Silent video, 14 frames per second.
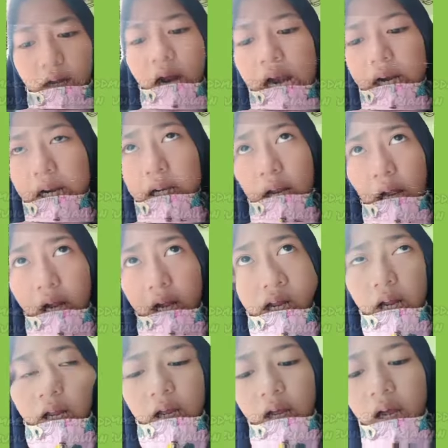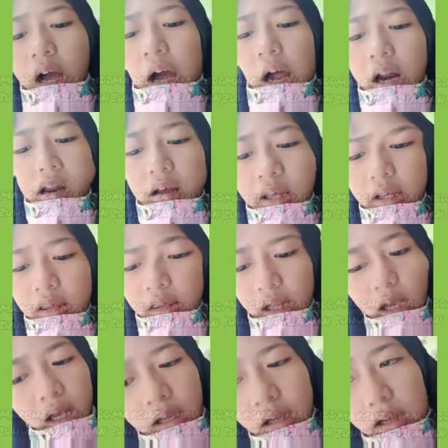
karena kalau kita